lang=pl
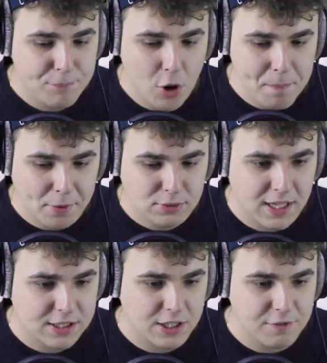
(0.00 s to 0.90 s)
Dom
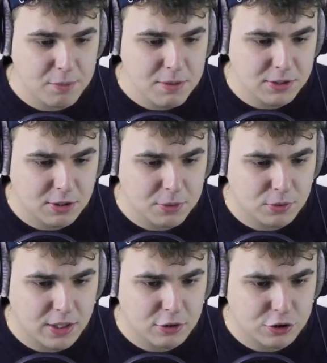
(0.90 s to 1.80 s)
pełzacza i wbijmy sobie
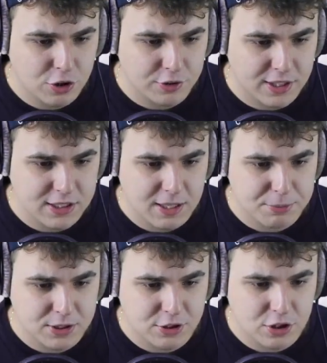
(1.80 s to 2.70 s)
tutaj do środka Trzeba
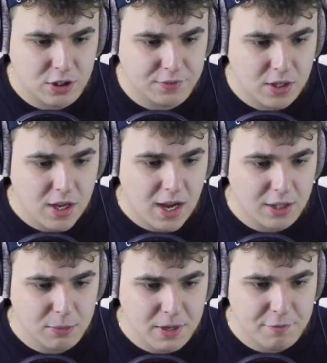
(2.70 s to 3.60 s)
przez shift,
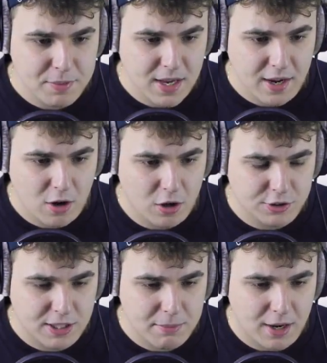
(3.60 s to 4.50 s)
a dobra wbijaj
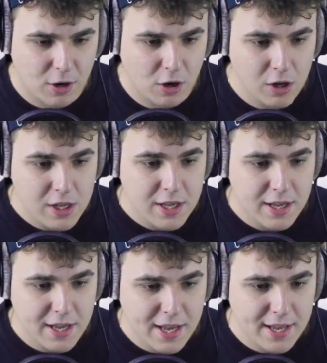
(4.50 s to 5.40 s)
Hoski, baho
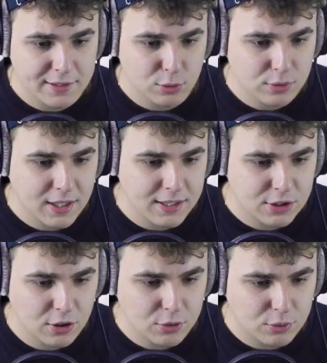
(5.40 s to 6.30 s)
e, Tutaj
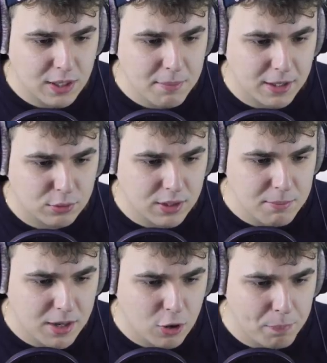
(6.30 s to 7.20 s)
co on tutaj ma?
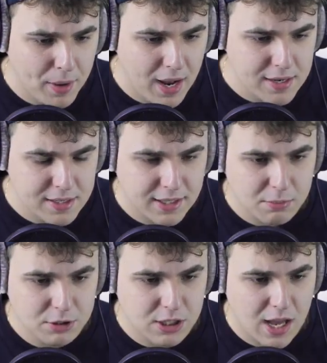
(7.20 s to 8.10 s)
Tutaj ma kopalnię,
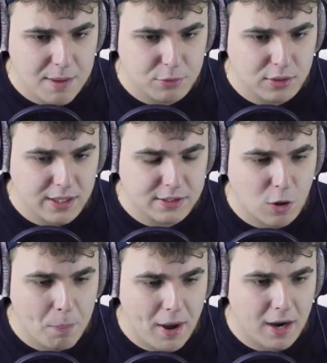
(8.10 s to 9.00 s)
tak myślałem Tutaj jest
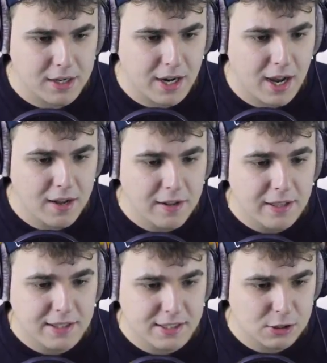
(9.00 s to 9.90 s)
kopalnia,
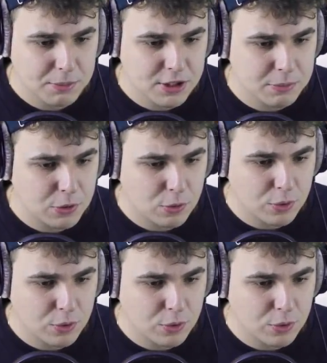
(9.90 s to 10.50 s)
teraz sobie idziemy do